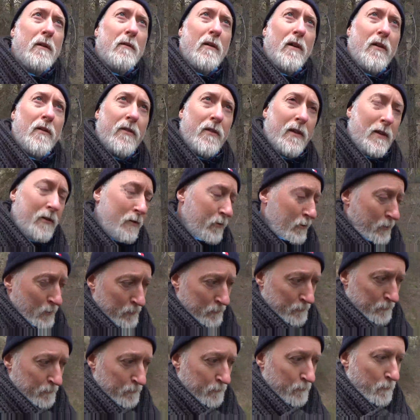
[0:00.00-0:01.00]
avanzando,
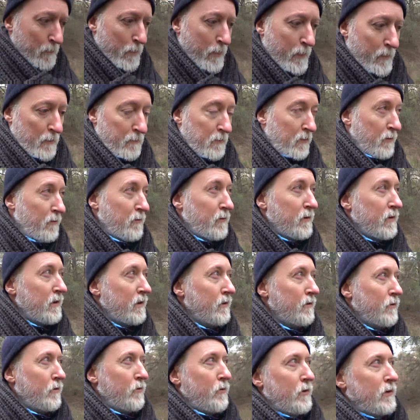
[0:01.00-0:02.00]
me voy
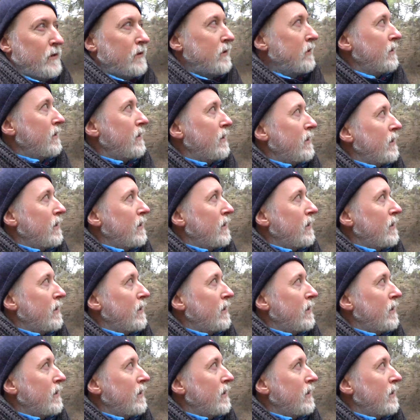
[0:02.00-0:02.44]
dando cuenta que